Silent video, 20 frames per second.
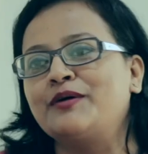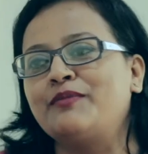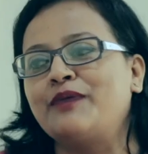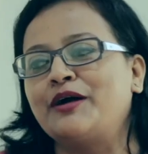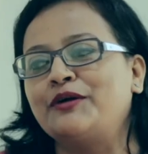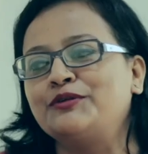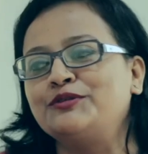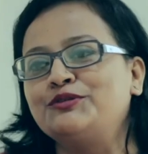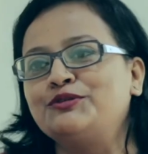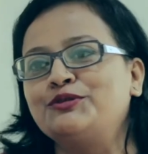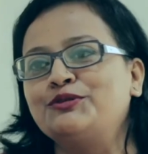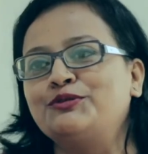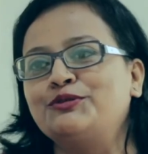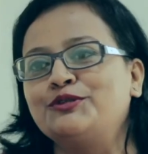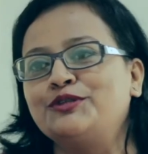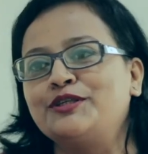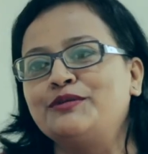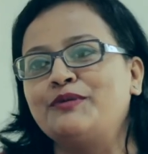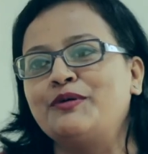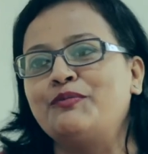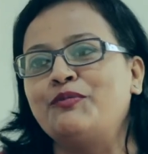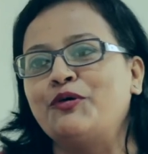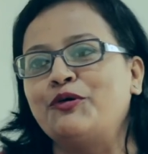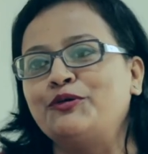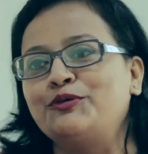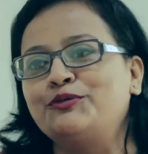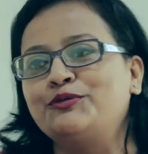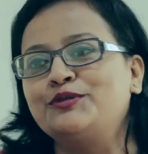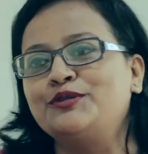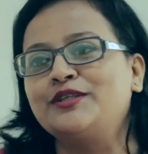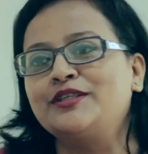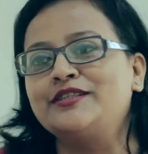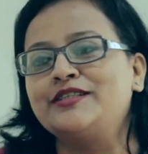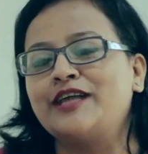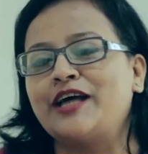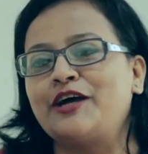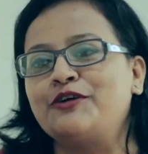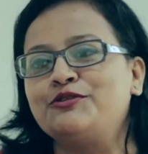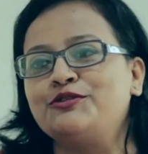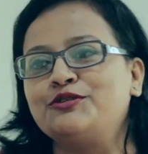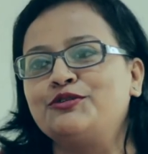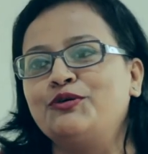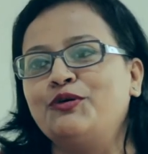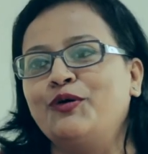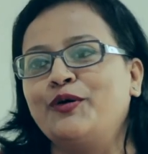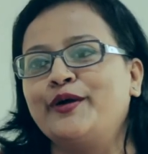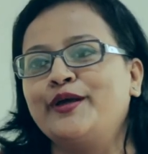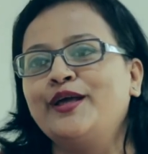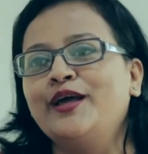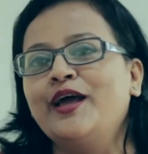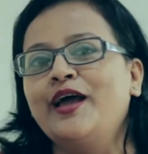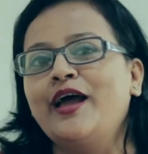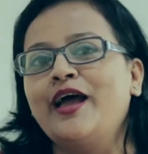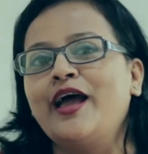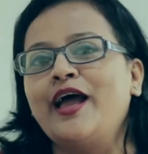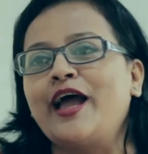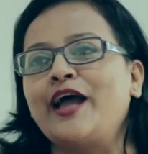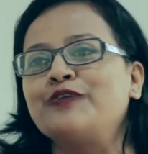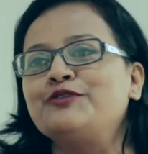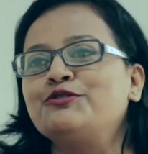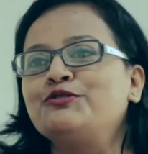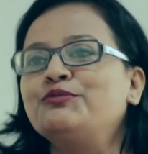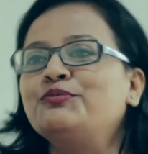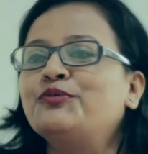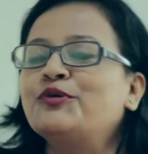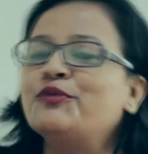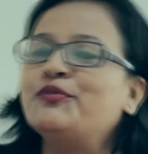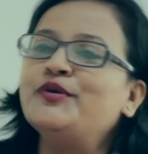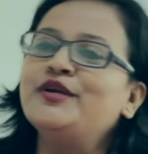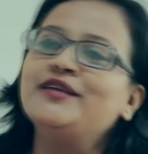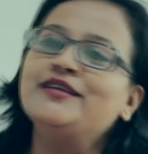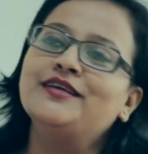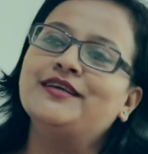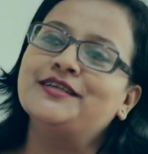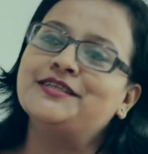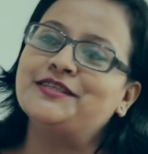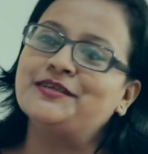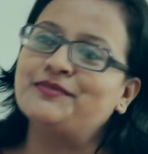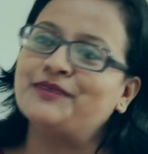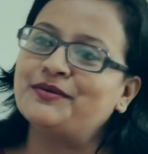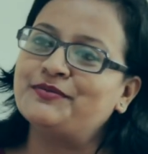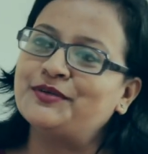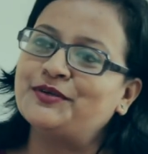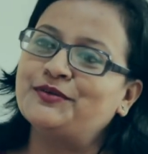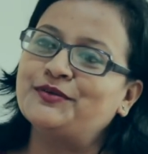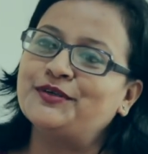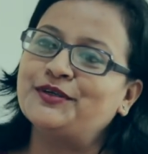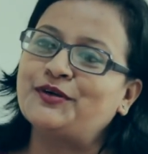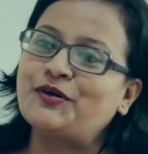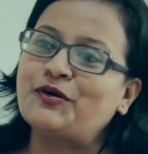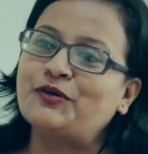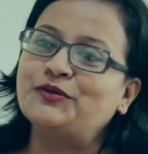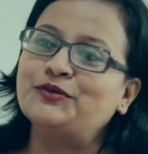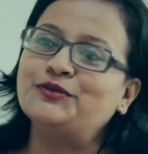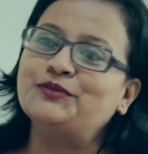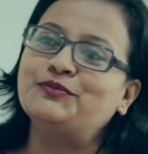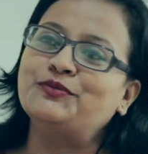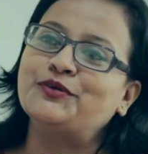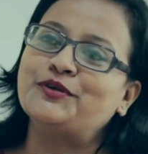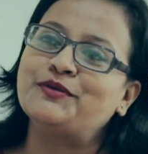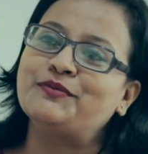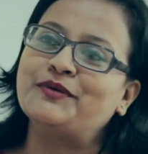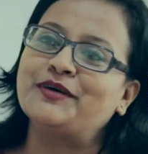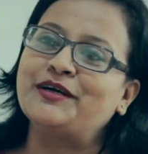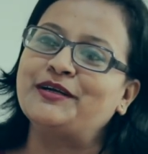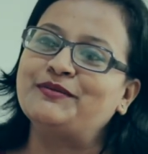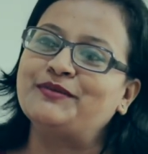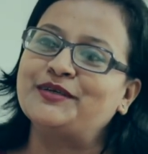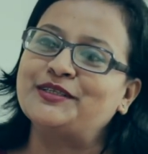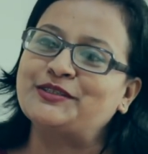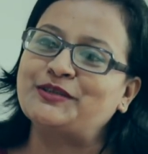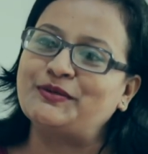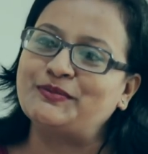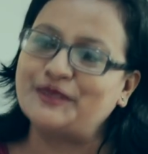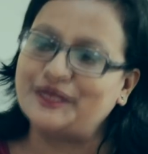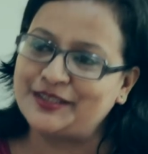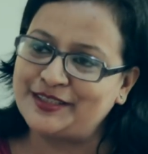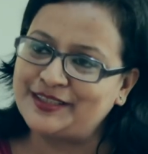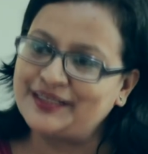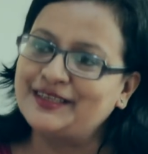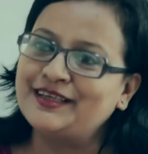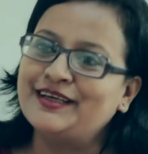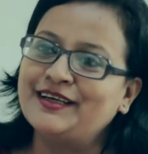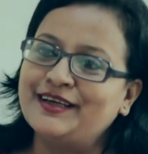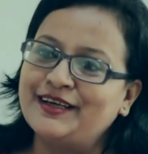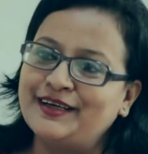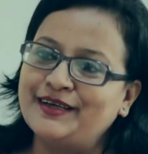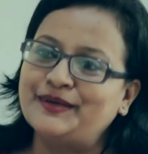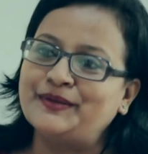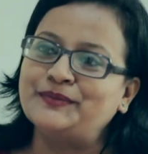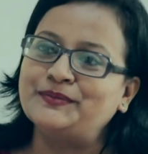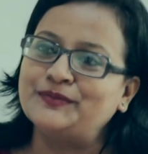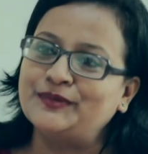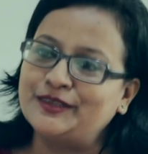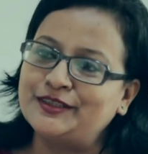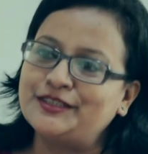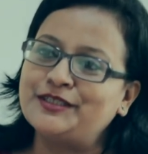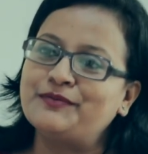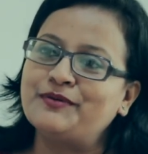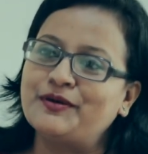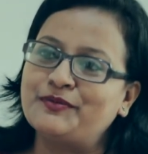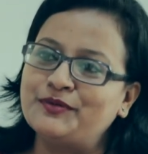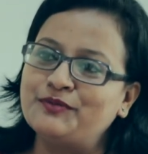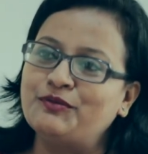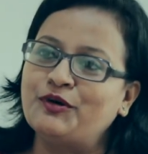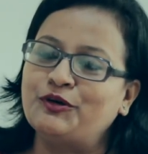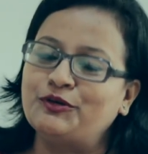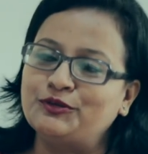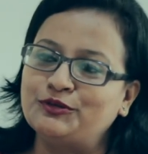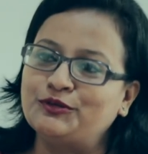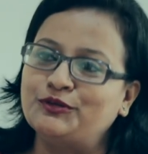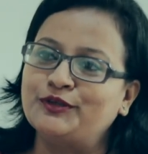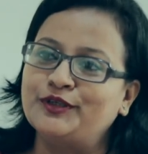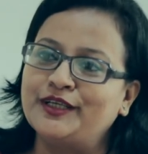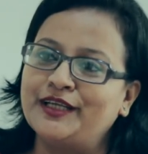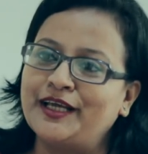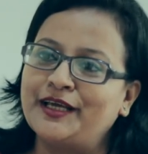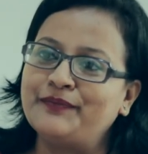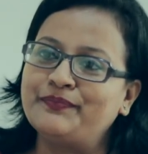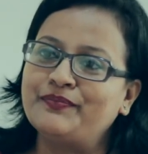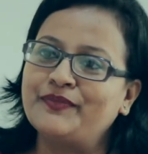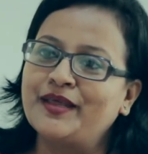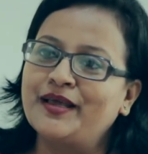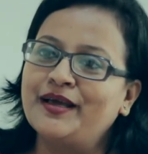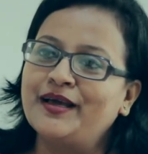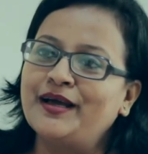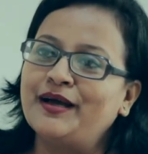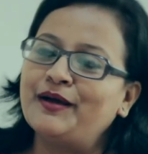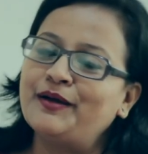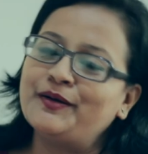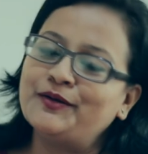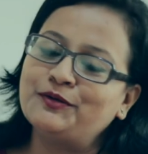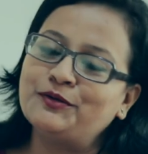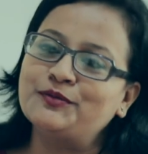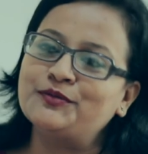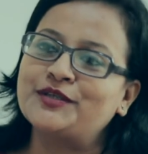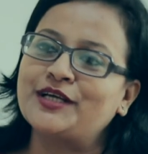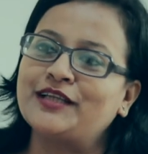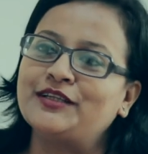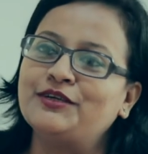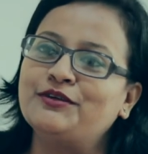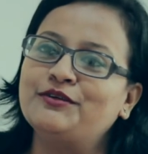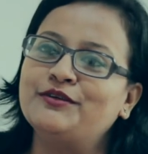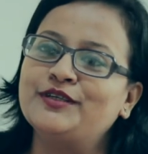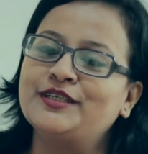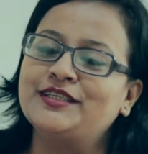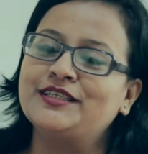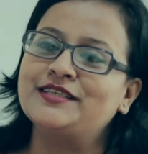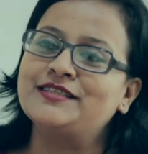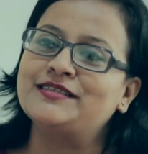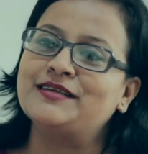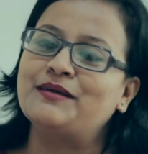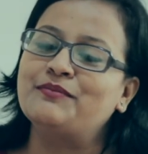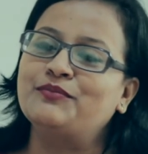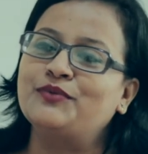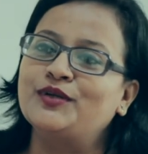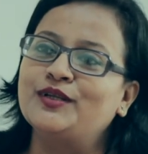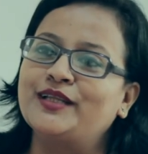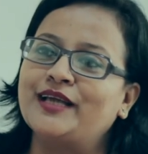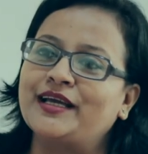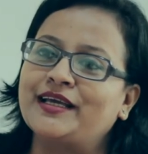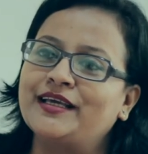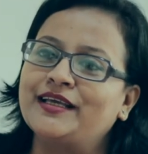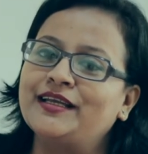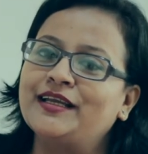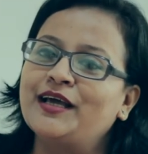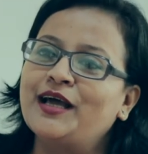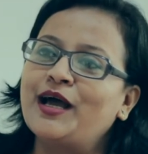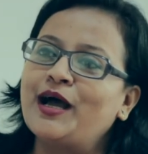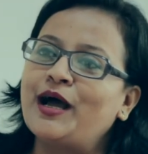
বা বাড়ন্ত করতে বা বড় করতে যে আয়োজন হয় একজন প্রবীণকে সেভাবে করে কখনো পরিবার বা সমাজ সেভাবে বরণ করে নেয় খুব সাধারণ একটি এক্সাম্পল দেখেন